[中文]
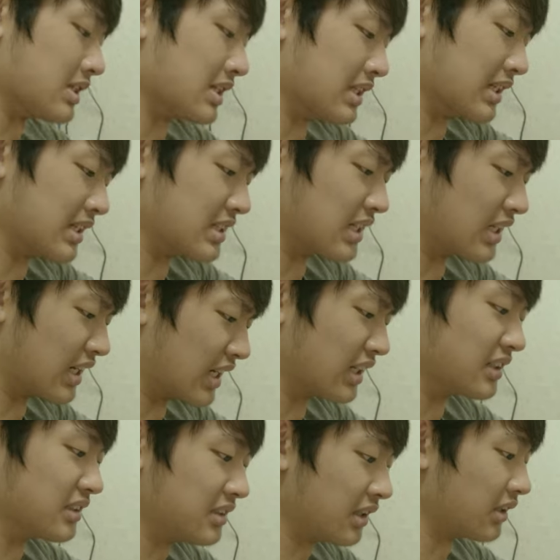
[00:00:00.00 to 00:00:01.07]
现在已经
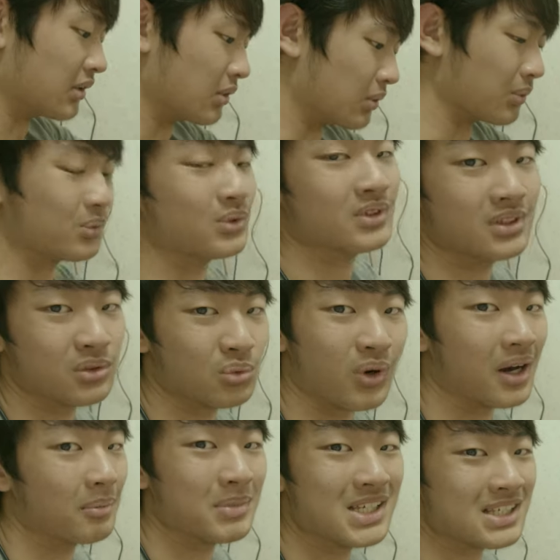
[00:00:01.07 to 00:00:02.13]
两点多了，我
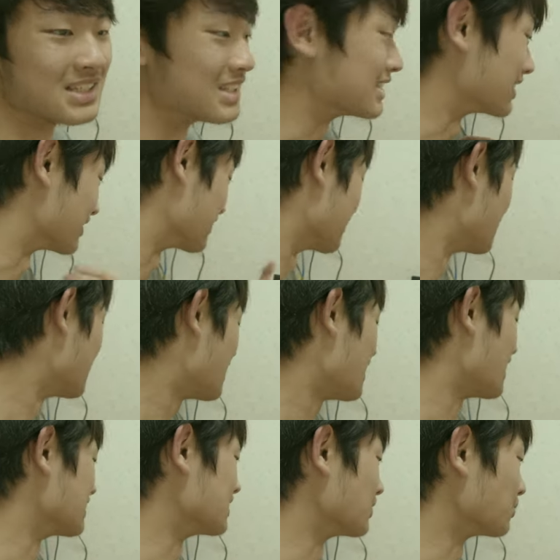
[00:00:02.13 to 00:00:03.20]
还没洗澡，
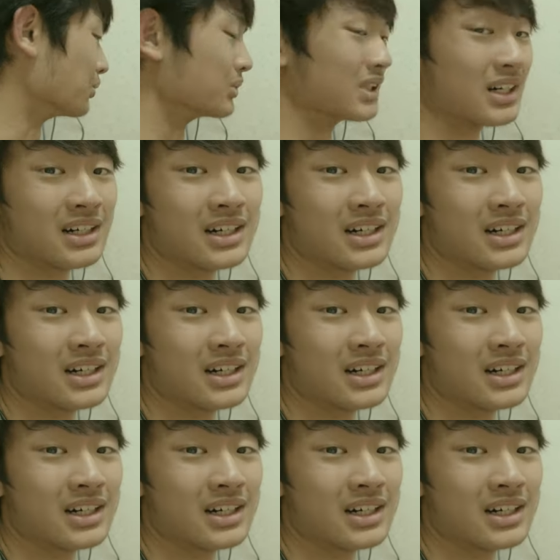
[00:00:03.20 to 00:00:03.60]
还在过档